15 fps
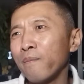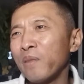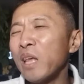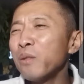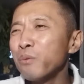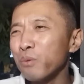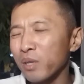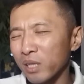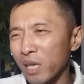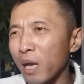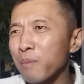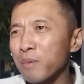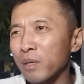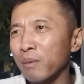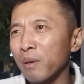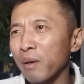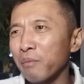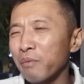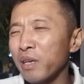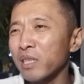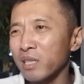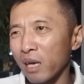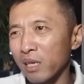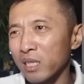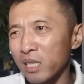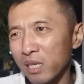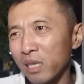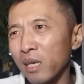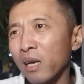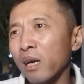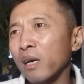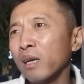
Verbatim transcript: 那女的才明白为啥是这样，